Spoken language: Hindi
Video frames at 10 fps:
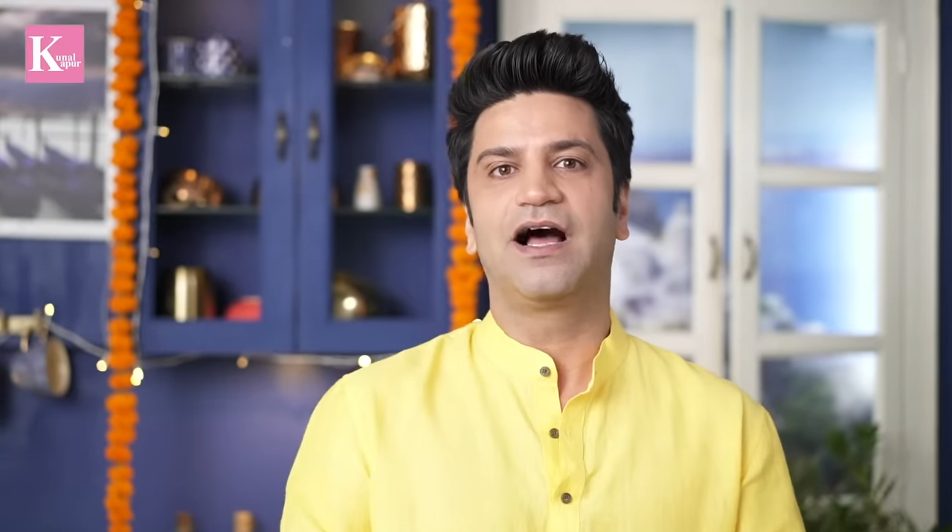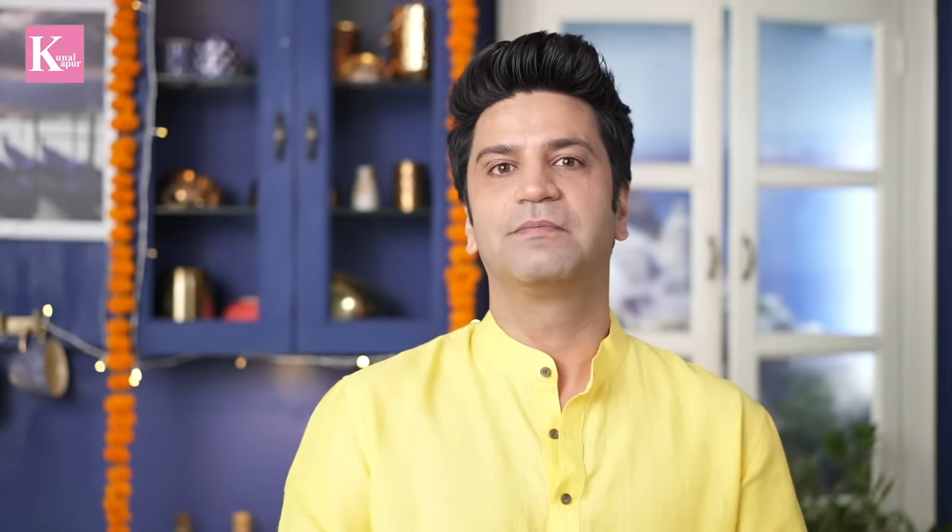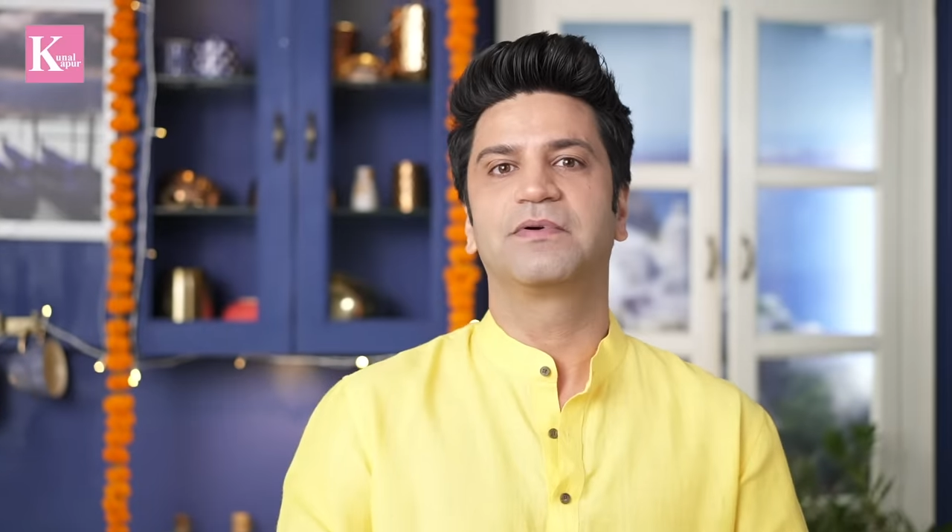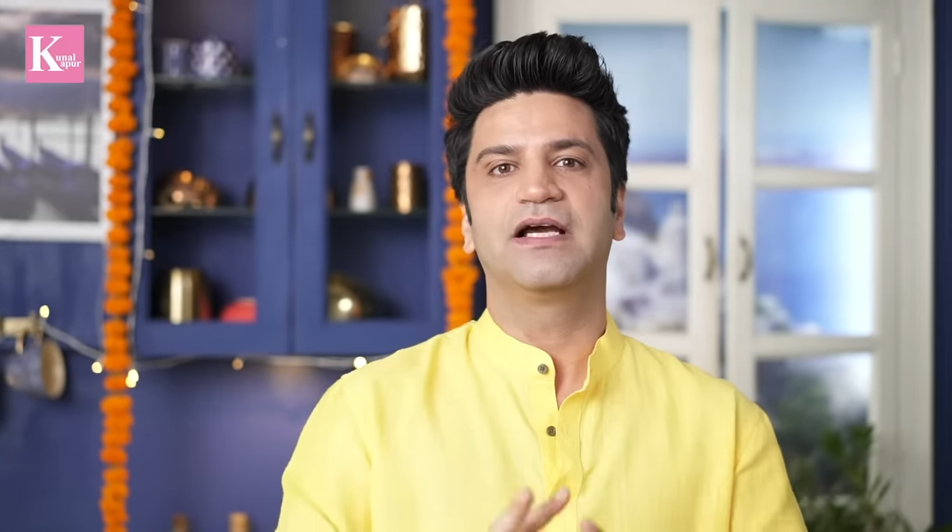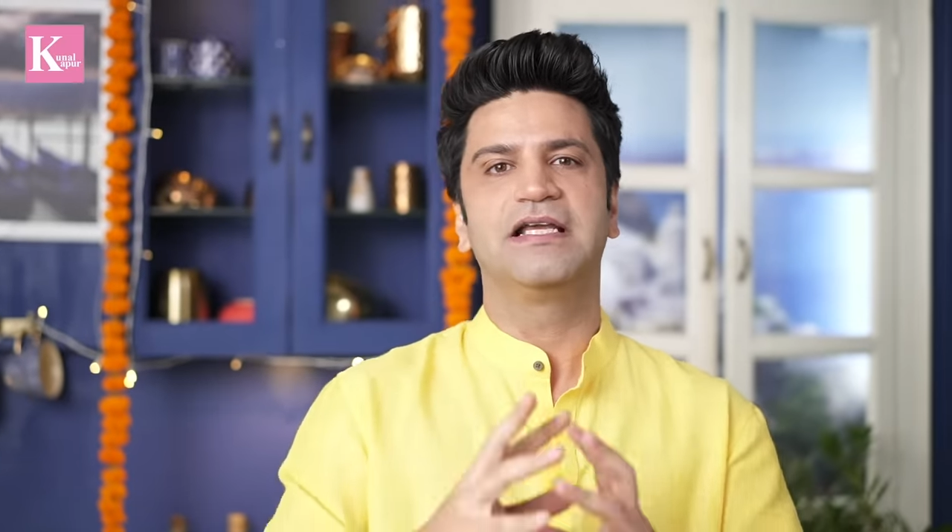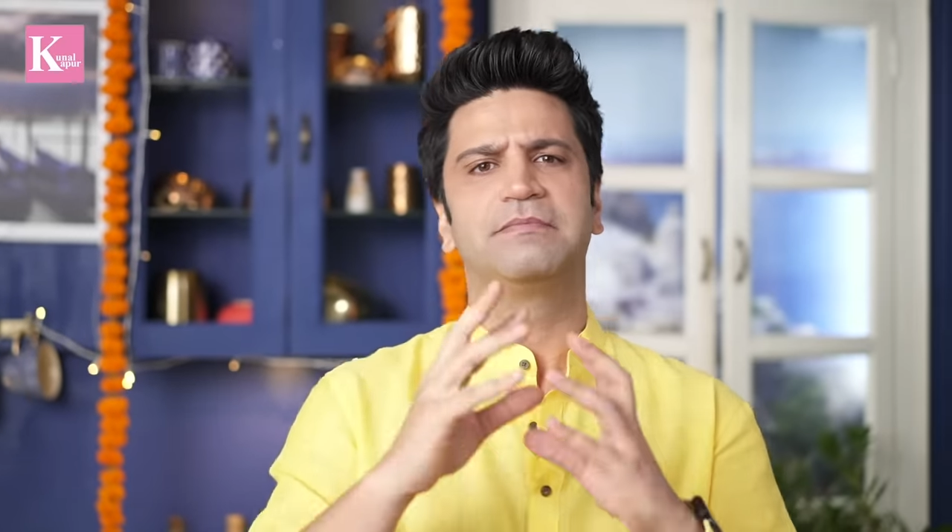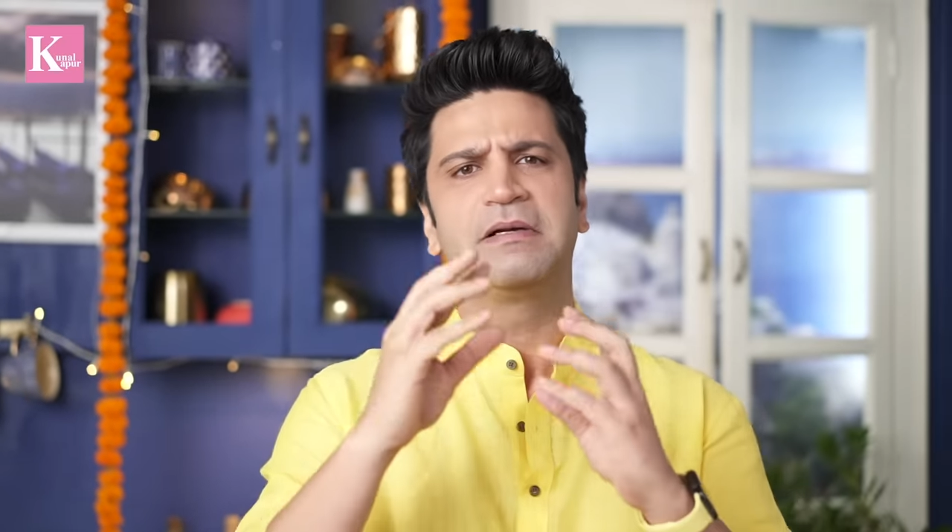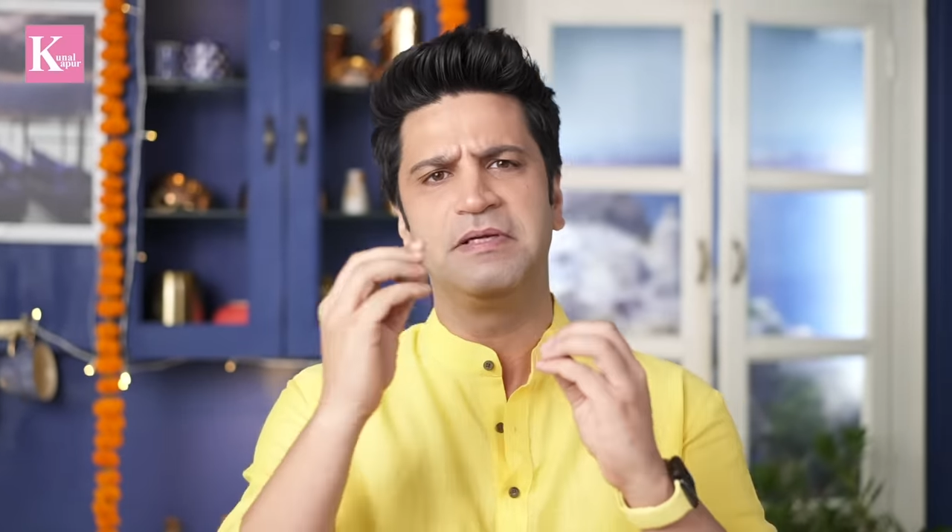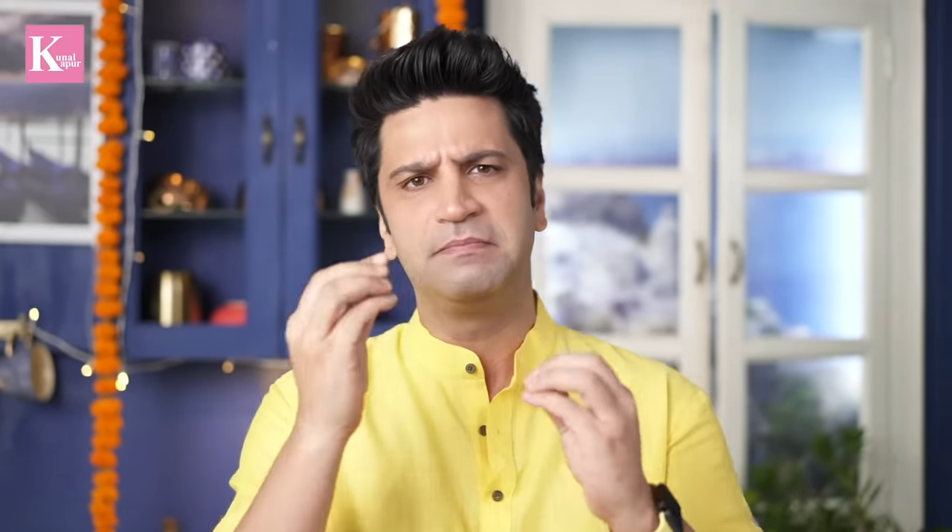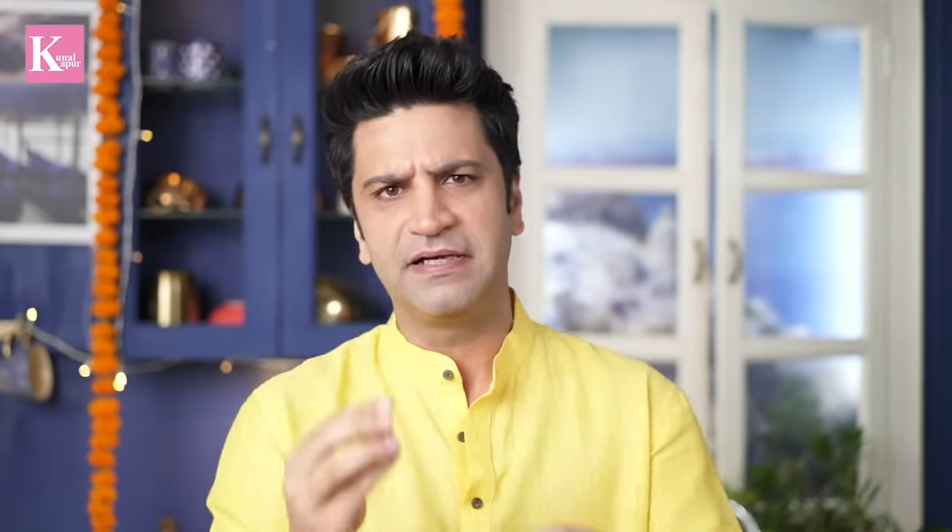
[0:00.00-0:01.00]
आप कहीं
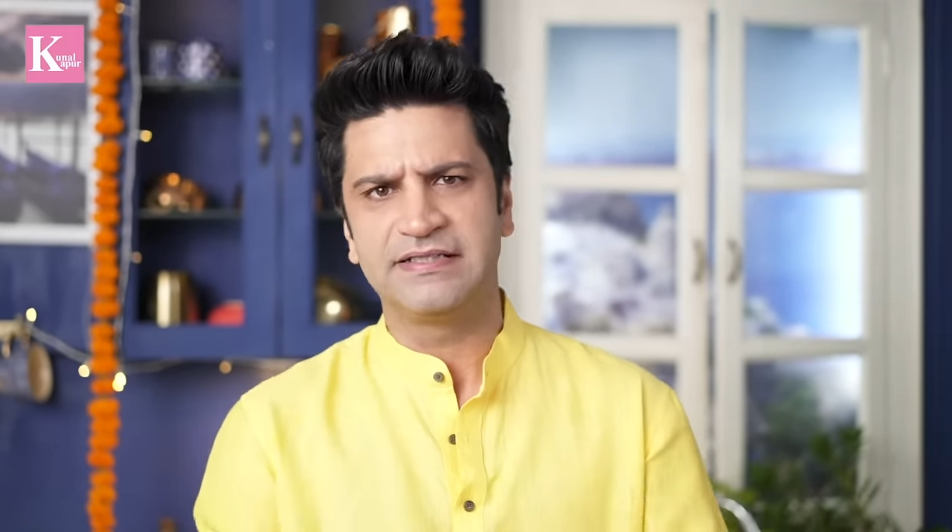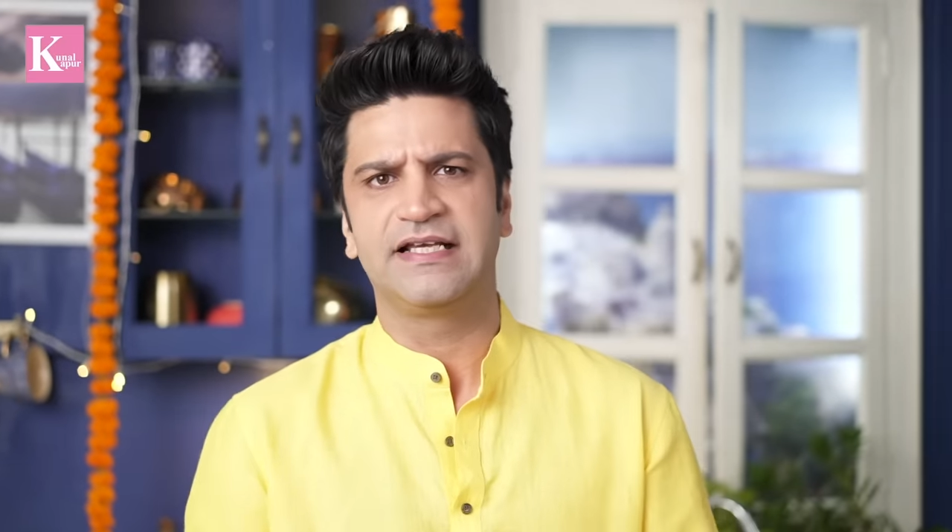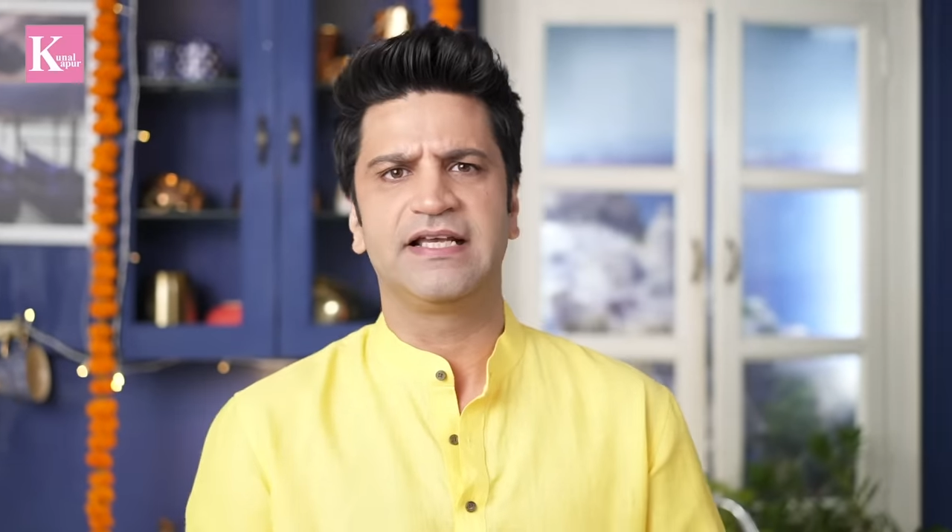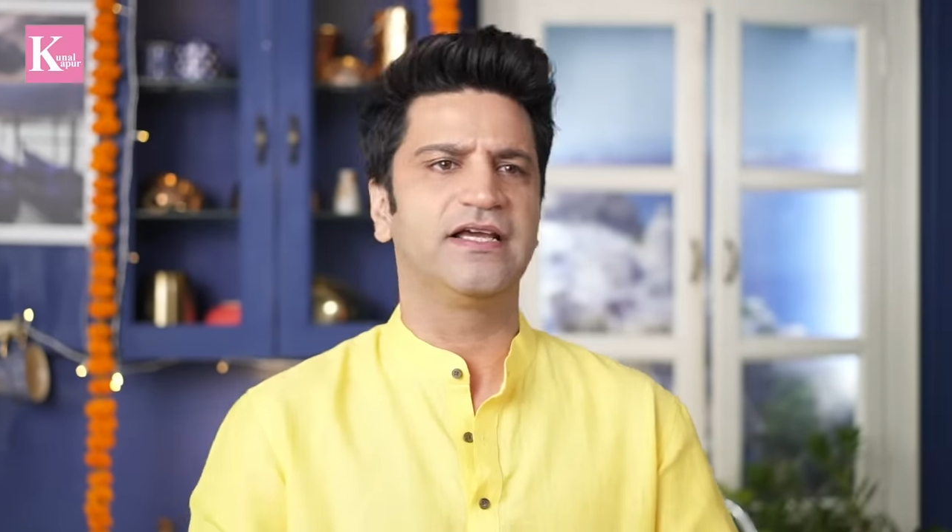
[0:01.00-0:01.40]
पर भी फंसे